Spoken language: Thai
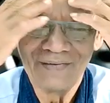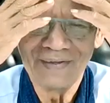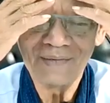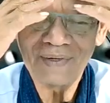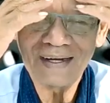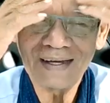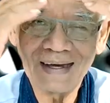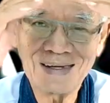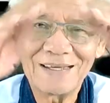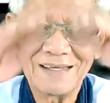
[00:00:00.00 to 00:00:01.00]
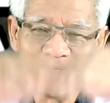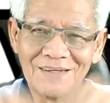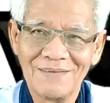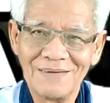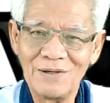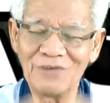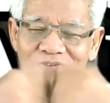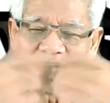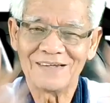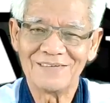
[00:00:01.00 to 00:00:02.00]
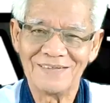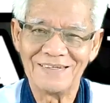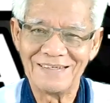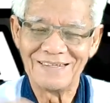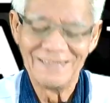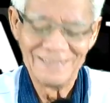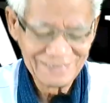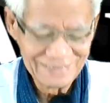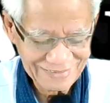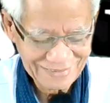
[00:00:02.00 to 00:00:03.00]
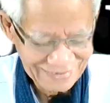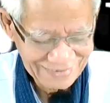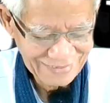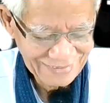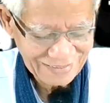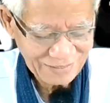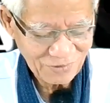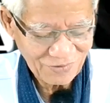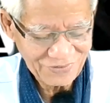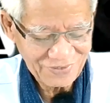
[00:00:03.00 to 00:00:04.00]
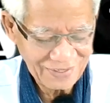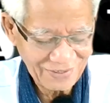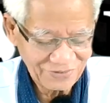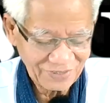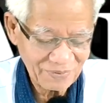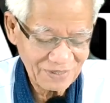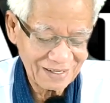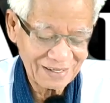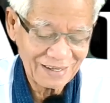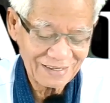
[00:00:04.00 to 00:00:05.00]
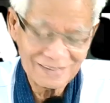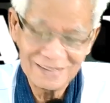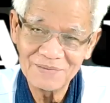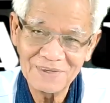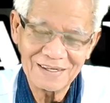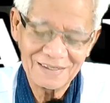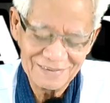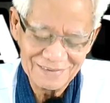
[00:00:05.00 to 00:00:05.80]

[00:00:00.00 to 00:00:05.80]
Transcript: เสียพลังงานไงมาเล่าให้ฟังอยู่งนี่ถ้าบอกว่าเสียคือเสียพลังงาน ดีไหมล่ะ